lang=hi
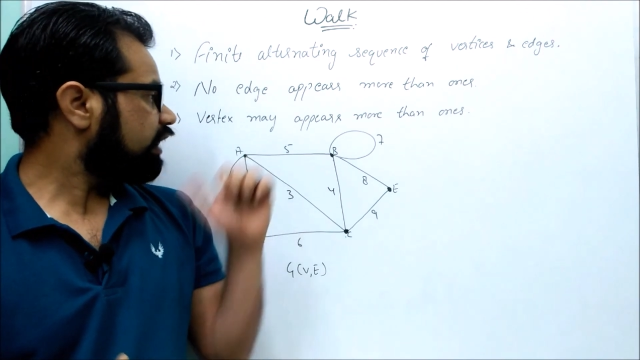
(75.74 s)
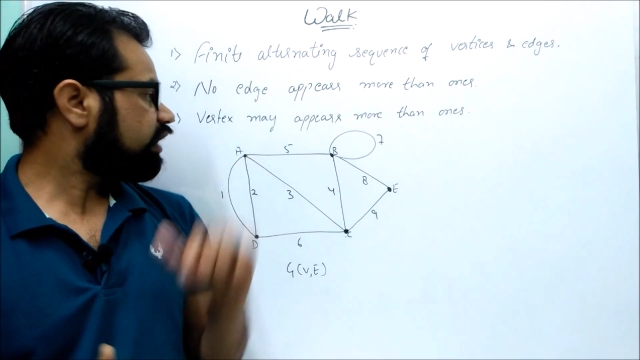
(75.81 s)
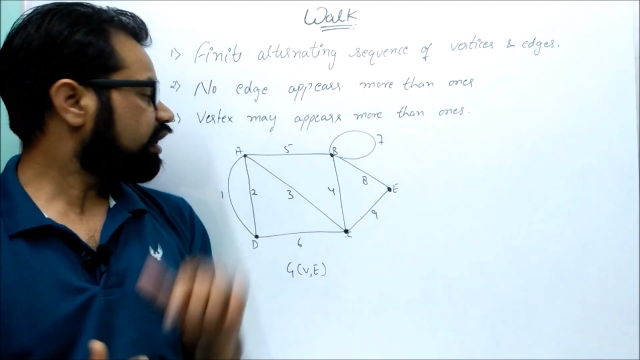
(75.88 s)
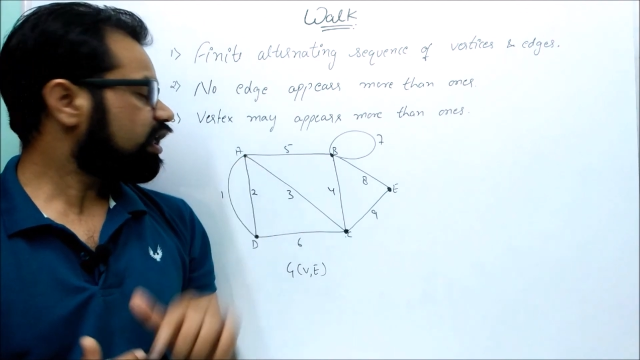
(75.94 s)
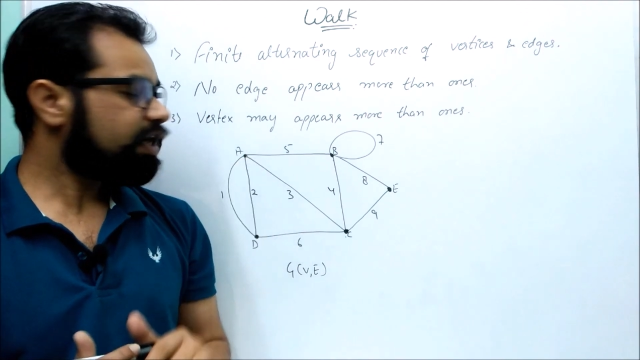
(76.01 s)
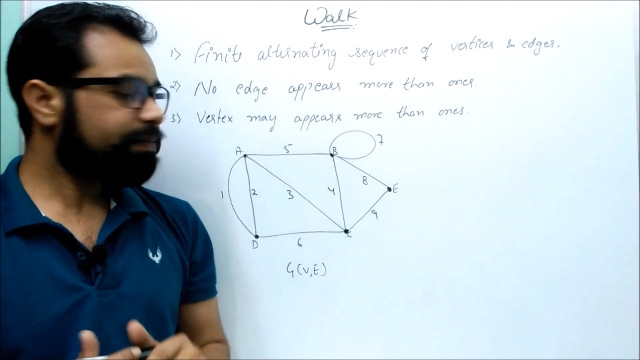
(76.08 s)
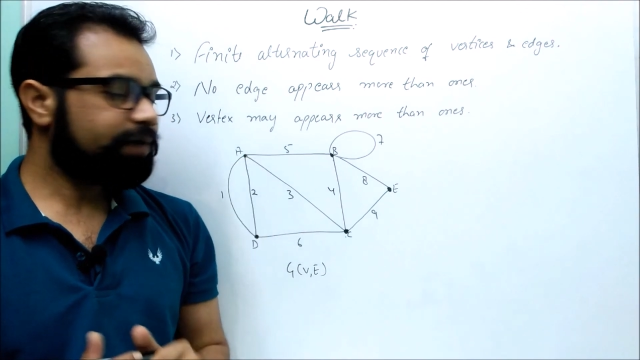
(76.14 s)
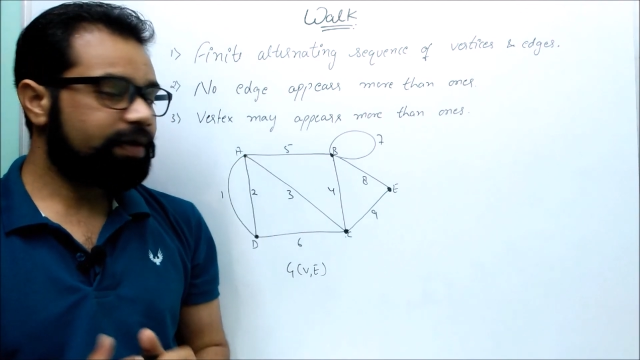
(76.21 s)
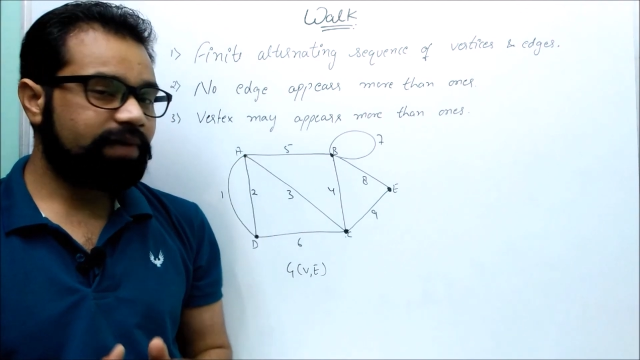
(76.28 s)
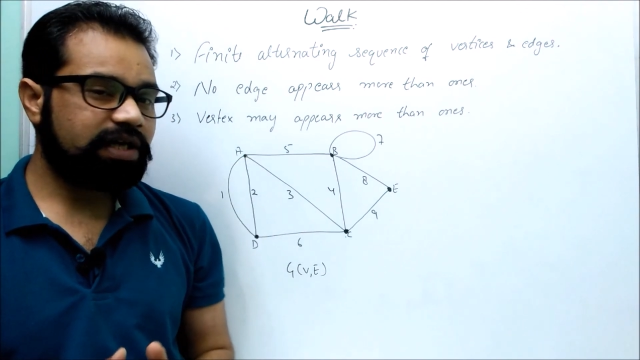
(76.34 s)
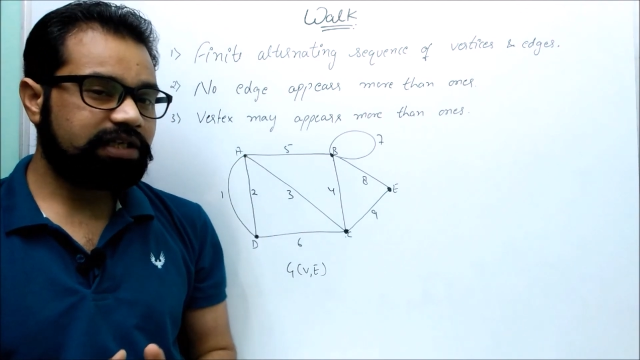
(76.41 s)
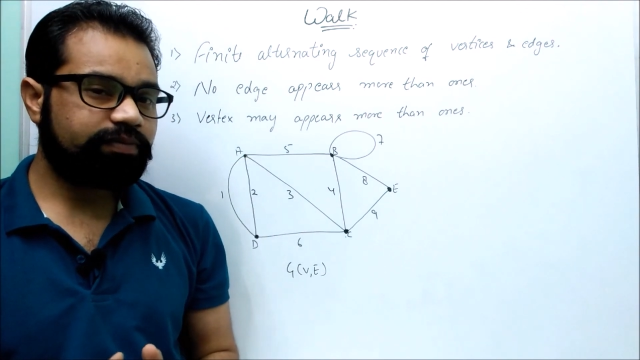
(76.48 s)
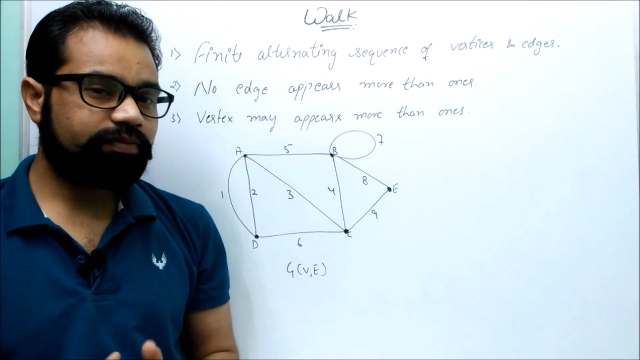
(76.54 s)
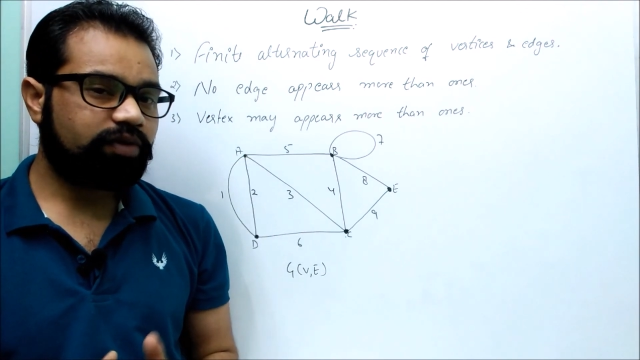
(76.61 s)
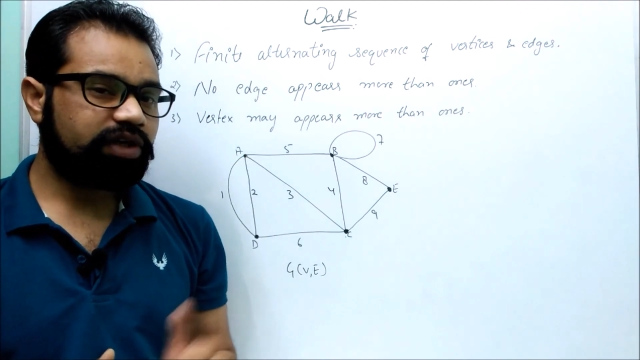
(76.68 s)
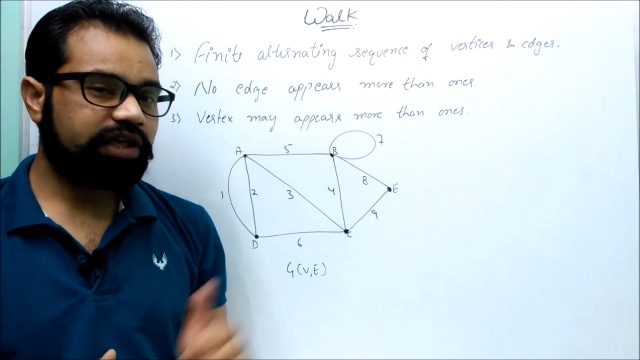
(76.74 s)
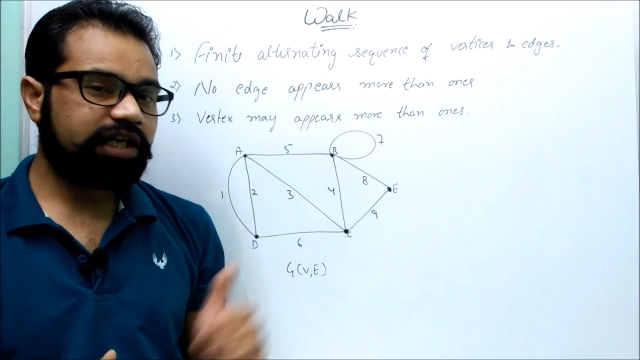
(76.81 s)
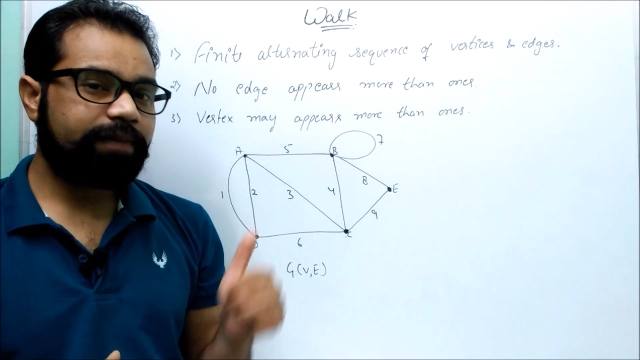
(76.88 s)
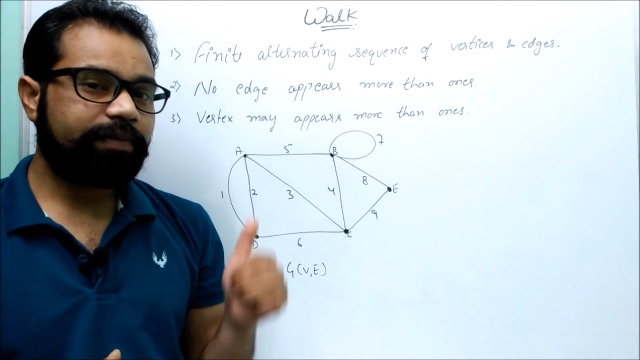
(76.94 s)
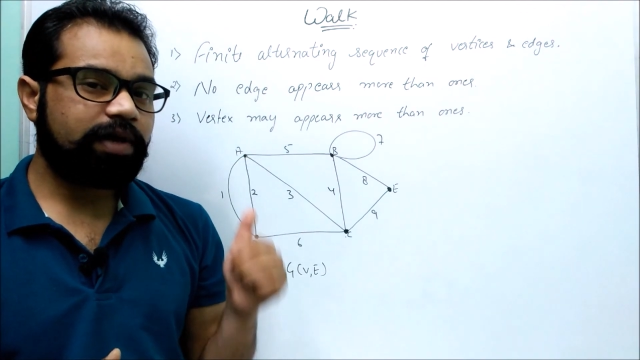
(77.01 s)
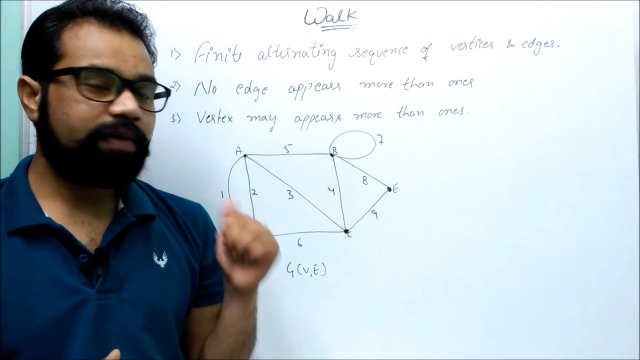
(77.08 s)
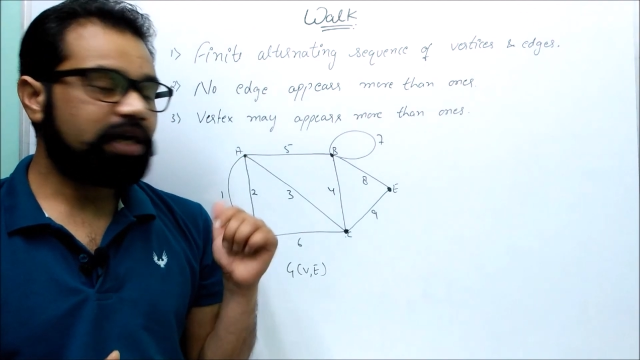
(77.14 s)
थर्ड आपके पास इंपॉर्टेंट है
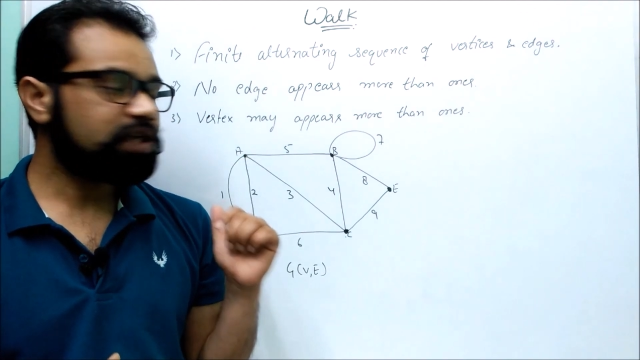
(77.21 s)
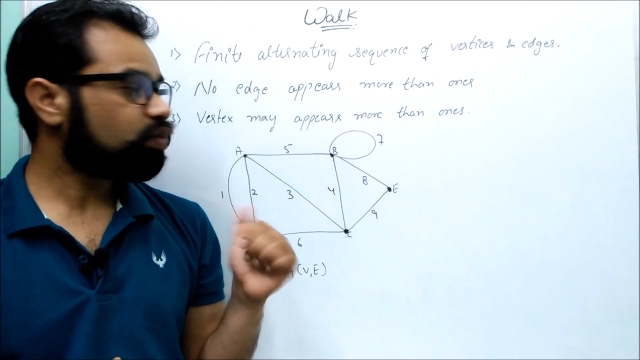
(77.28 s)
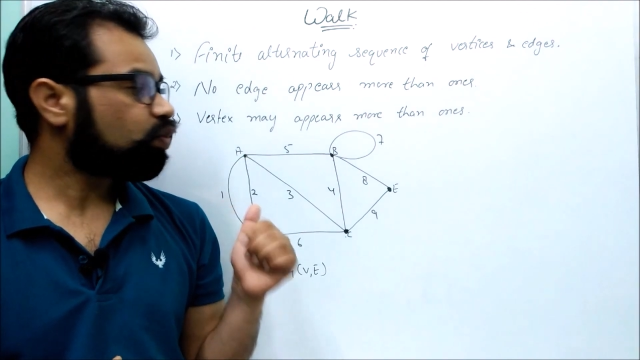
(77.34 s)
आपके पास